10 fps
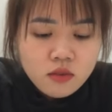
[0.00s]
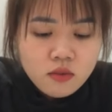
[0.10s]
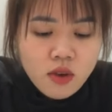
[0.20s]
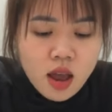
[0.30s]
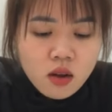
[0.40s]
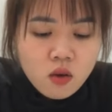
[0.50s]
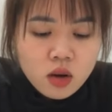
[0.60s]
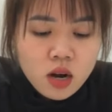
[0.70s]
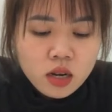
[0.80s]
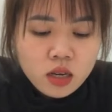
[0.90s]
và có
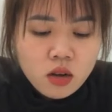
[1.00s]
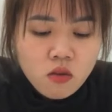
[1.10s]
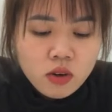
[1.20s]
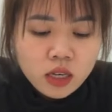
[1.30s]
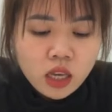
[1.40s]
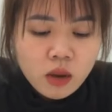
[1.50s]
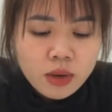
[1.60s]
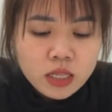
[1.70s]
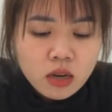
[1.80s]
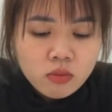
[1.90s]
rất là nhiều phần kẹo
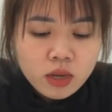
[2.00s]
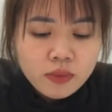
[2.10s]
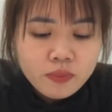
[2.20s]
bên trong này